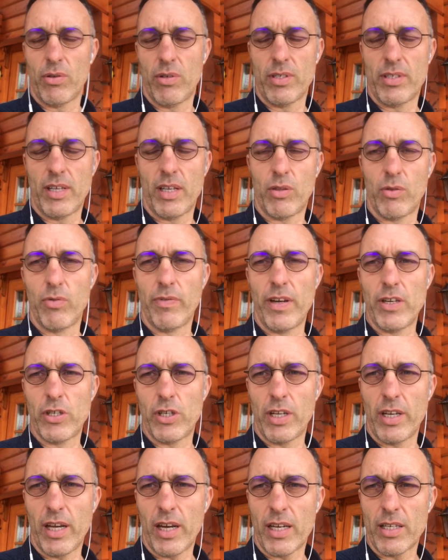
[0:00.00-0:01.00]
cette, nouvelle
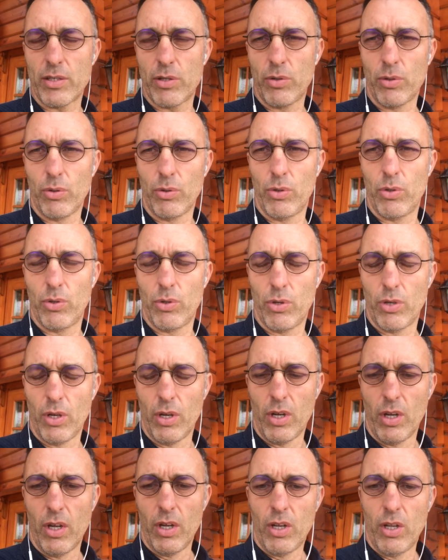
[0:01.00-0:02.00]
génération de,
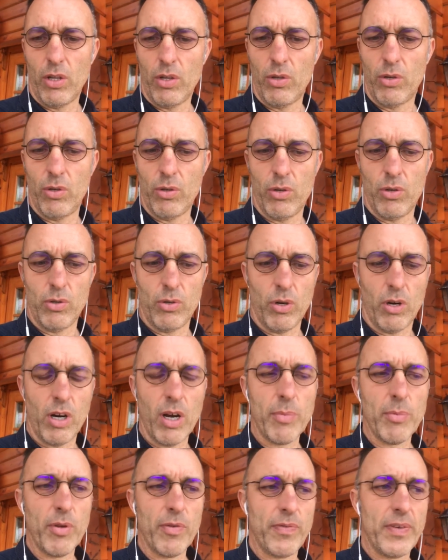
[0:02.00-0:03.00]
de,
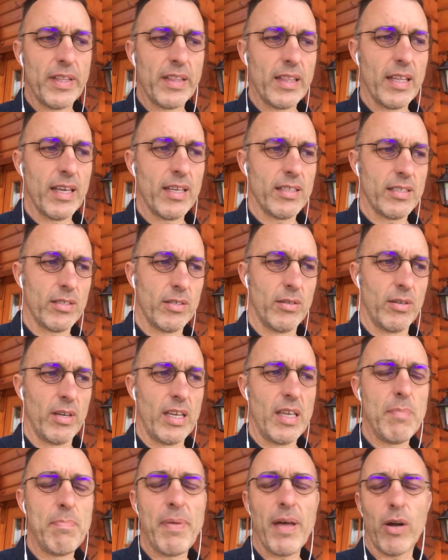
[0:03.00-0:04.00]
clubs de fitness
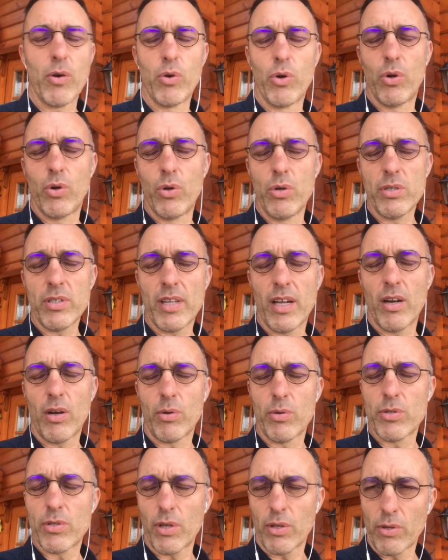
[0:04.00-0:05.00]
hyper low cost. Alors,
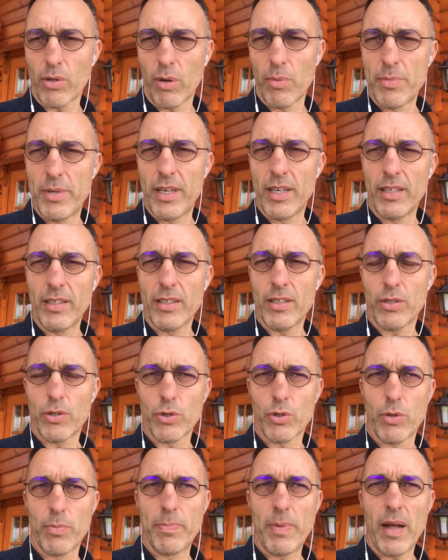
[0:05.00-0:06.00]
on s'entend bien quand
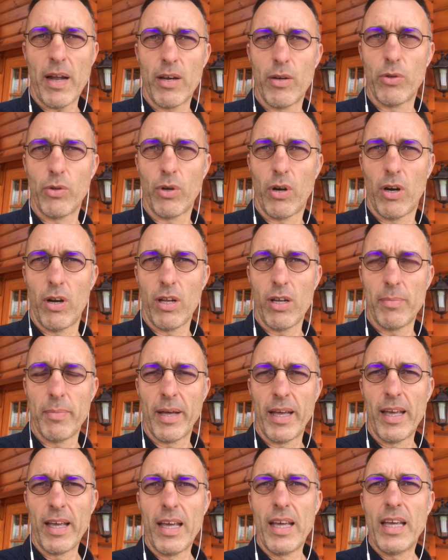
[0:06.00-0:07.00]
je parle de clubs
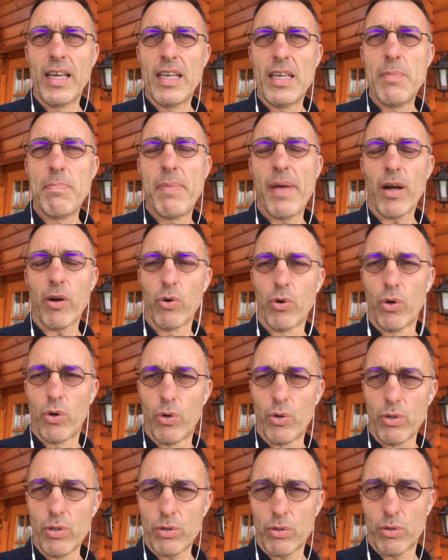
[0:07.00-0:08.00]
hyper low
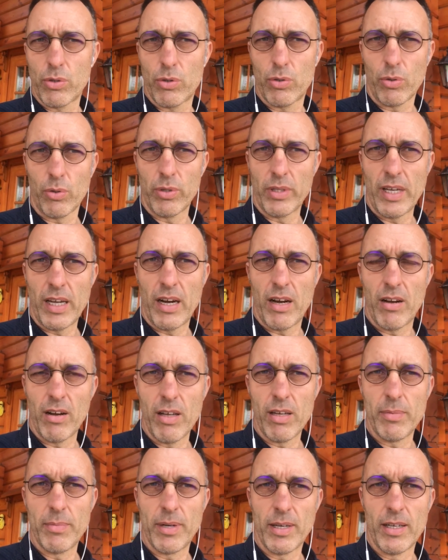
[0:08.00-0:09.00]
cost. Ce sont des
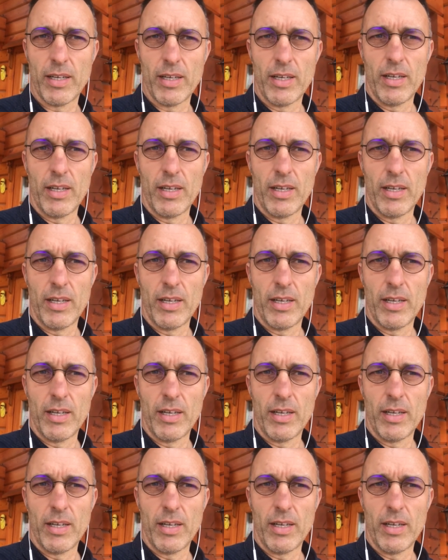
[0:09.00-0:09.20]
clubs